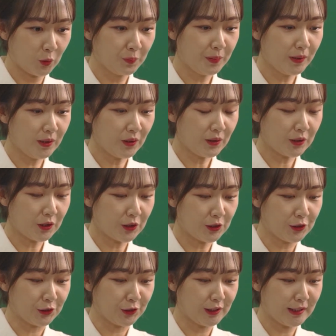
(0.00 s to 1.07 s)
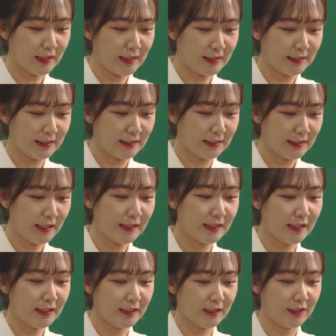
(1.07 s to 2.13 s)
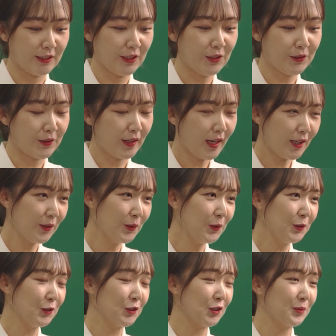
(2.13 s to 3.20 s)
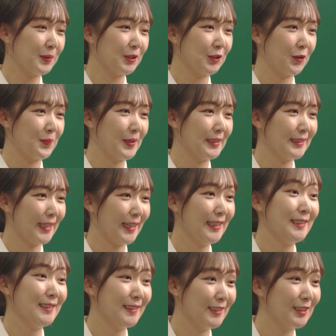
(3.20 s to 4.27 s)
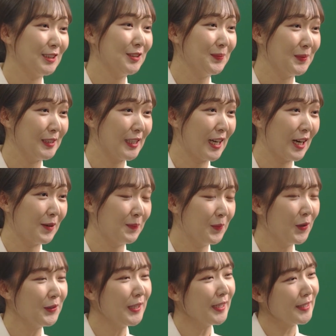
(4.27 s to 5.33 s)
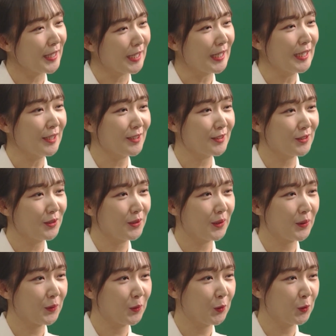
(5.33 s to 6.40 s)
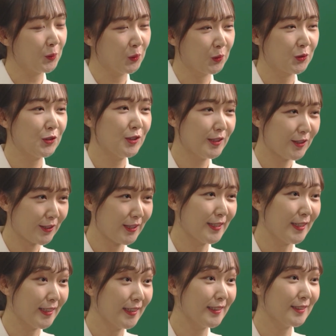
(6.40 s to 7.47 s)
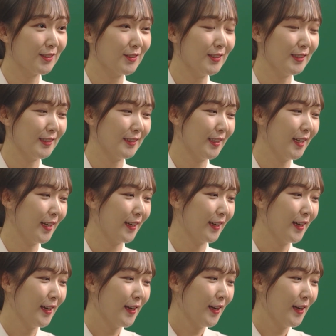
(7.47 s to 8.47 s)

높은 성적을 유지하는 학생들은요, 학교 수업을 정말 잘 듣습니다. 뻔한 얘기일 수도 있고, 모순적인 얘기일 수도 있는데,